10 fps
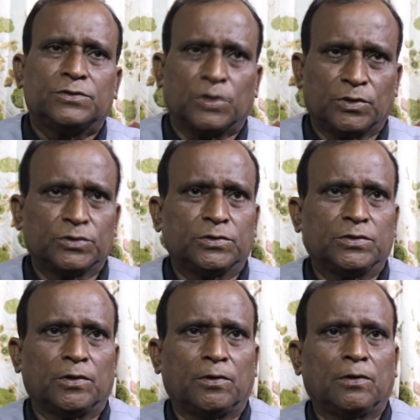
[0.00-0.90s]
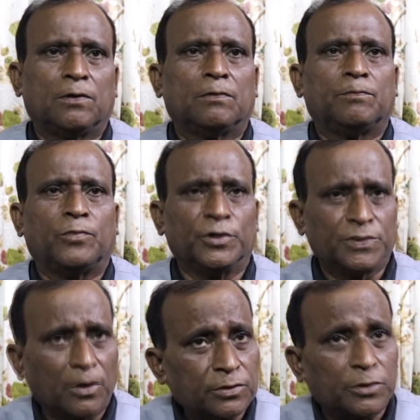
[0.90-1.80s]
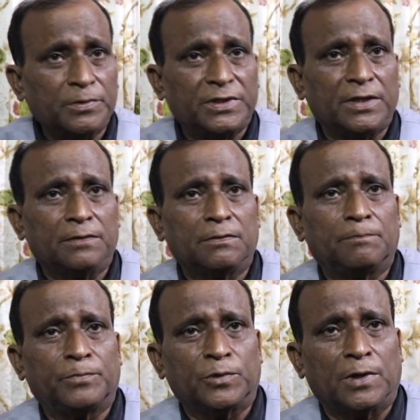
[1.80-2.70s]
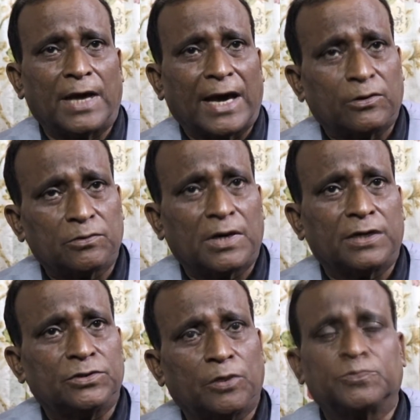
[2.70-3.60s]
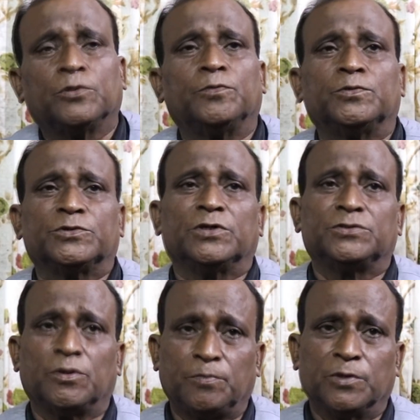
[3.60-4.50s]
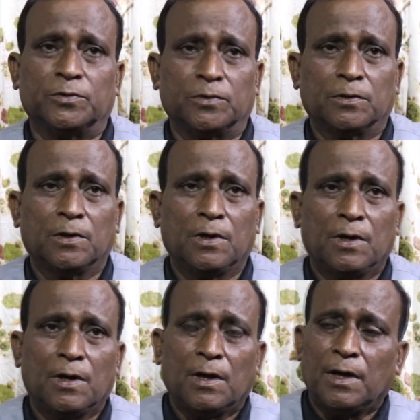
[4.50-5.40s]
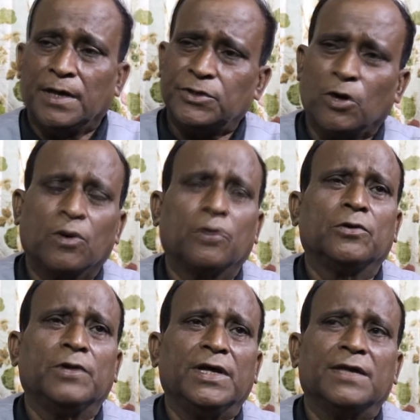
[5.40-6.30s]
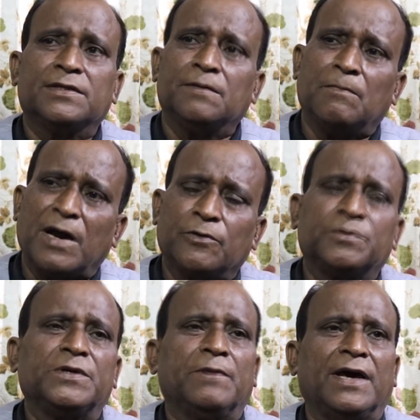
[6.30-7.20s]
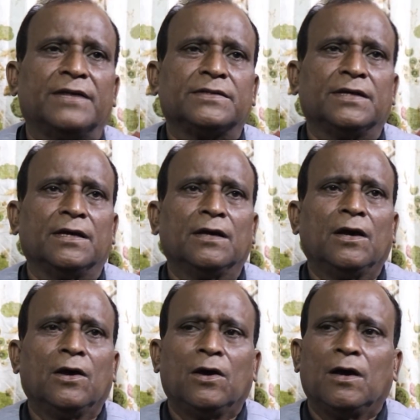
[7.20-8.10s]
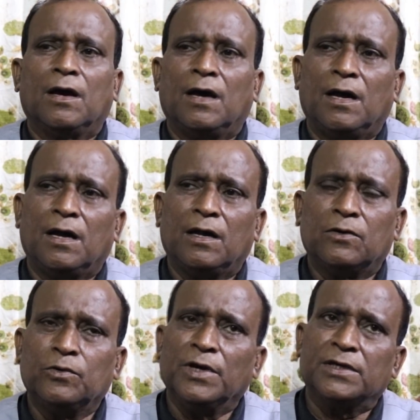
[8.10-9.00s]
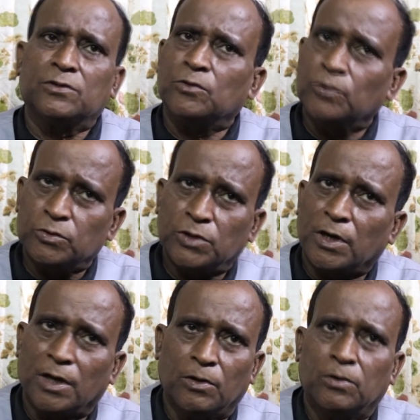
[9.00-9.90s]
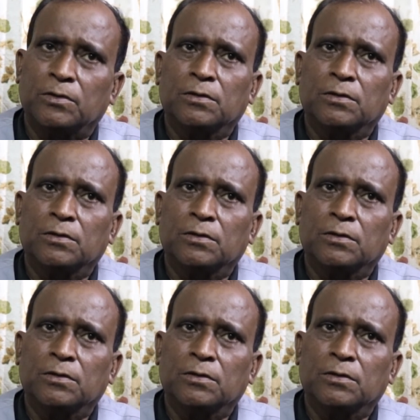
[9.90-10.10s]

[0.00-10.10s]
চলচ্চিত্র পরিচালক সমিতির এখনকার দপ্তর প্রচার সম্পাদক এই সংগঠনেই আছে মানব সেবায় আছে উনি একজন গুরু ধরা লোক